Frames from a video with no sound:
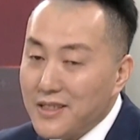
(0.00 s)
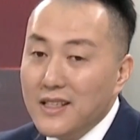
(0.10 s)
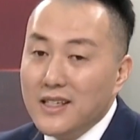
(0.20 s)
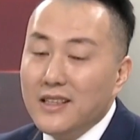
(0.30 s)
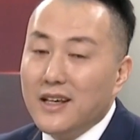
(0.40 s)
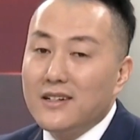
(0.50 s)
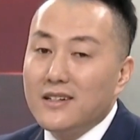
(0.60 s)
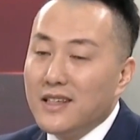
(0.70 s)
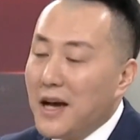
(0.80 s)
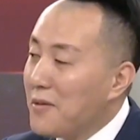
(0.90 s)
三千点
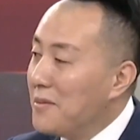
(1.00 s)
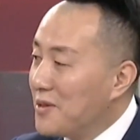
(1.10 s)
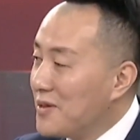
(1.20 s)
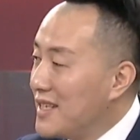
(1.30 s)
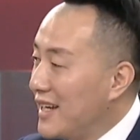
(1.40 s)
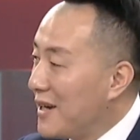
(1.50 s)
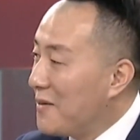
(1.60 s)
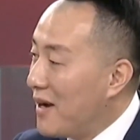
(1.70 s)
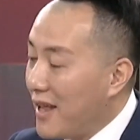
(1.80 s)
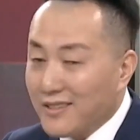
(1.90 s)
之下我们都经历
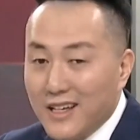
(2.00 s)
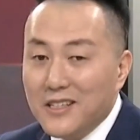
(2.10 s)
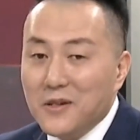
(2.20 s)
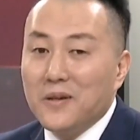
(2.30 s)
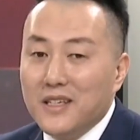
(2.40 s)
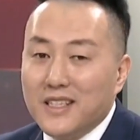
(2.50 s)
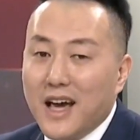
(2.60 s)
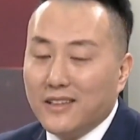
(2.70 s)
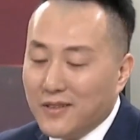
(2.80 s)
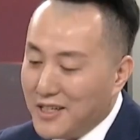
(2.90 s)
过，两千九以
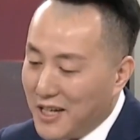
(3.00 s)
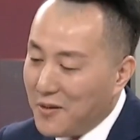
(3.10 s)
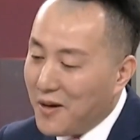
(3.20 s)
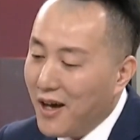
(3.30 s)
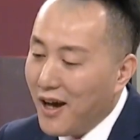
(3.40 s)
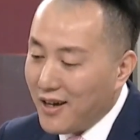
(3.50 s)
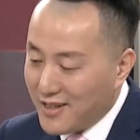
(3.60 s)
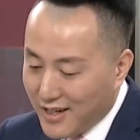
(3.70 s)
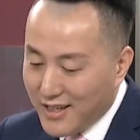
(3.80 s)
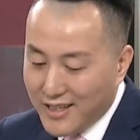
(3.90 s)
下都经历过啊，
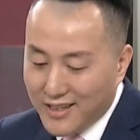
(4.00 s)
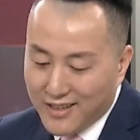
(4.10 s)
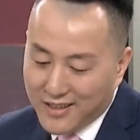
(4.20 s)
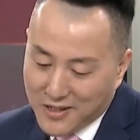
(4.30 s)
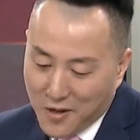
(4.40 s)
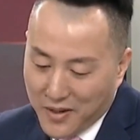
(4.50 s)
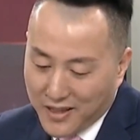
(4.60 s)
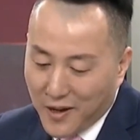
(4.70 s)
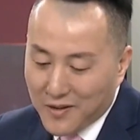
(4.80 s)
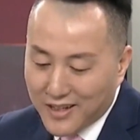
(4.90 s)
这一。稍微
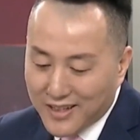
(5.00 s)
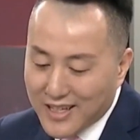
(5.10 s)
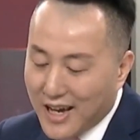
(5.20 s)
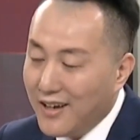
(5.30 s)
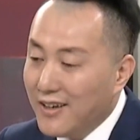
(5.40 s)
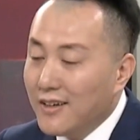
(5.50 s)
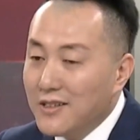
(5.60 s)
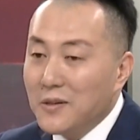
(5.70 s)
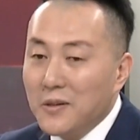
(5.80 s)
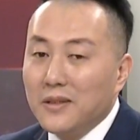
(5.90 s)
调整一下
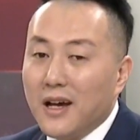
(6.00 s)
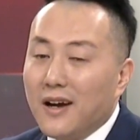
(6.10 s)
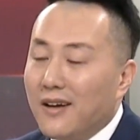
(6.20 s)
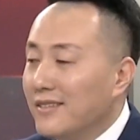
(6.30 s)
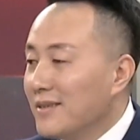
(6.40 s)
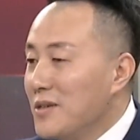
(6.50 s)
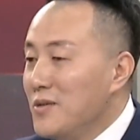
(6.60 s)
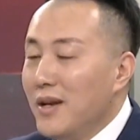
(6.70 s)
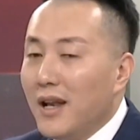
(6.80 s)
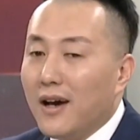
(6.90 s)
就有点
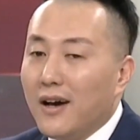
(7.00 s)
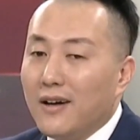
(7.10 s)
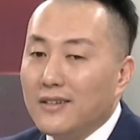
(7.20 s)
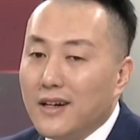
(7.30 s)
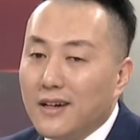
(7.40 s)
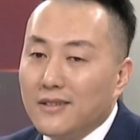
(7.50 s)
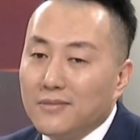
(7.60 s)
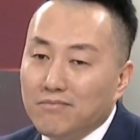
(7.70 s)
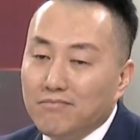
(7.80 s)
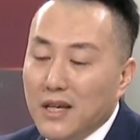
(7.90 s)
晕了，好像
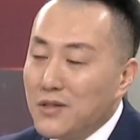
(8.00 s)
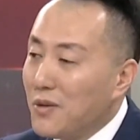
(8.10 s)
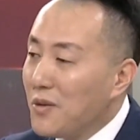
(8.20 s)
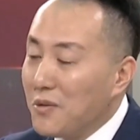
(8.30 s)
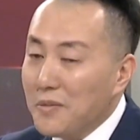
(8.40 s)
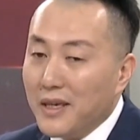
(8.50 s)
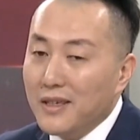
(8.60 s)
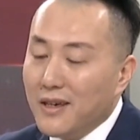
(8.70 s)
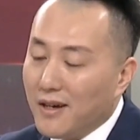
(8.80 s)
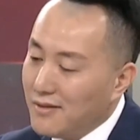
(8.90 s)
没做过股民
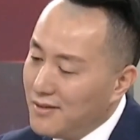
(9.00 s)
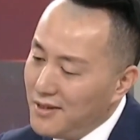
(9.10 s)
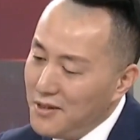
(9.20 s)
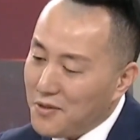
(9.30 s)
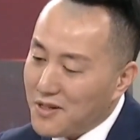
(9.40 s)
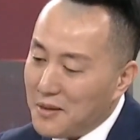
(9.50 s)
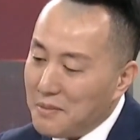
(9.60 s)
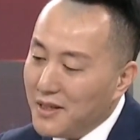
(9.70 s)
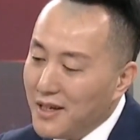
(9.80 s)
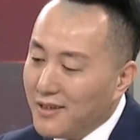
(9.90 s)
一样，这有什
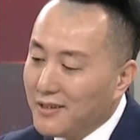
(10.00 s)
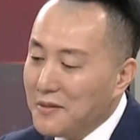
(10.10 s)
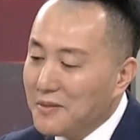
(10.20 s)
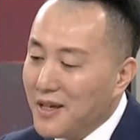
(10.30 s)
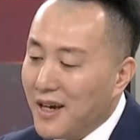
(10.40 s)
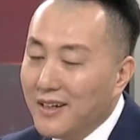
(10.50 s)
么的呀，对不对？